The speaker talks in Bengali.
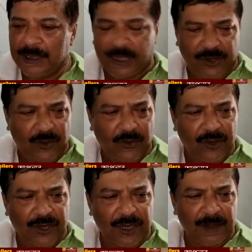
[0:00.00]
শাসক
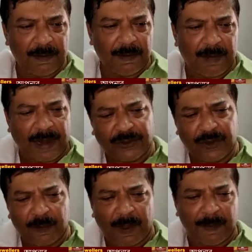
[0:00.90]
গোষ্ঠী
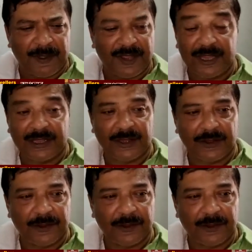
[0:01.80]
মারাত্মকভাবে চিন্তা